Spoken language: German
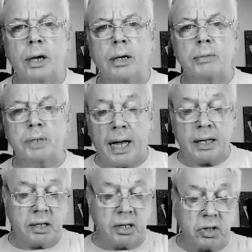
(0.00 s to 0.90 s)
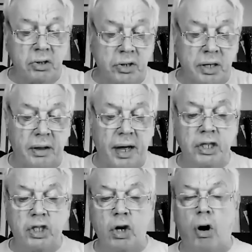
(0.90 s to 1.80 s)
den gegenwärtigen Umständen
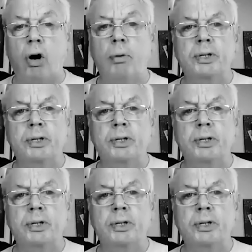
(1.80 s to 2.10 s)
vermeiden,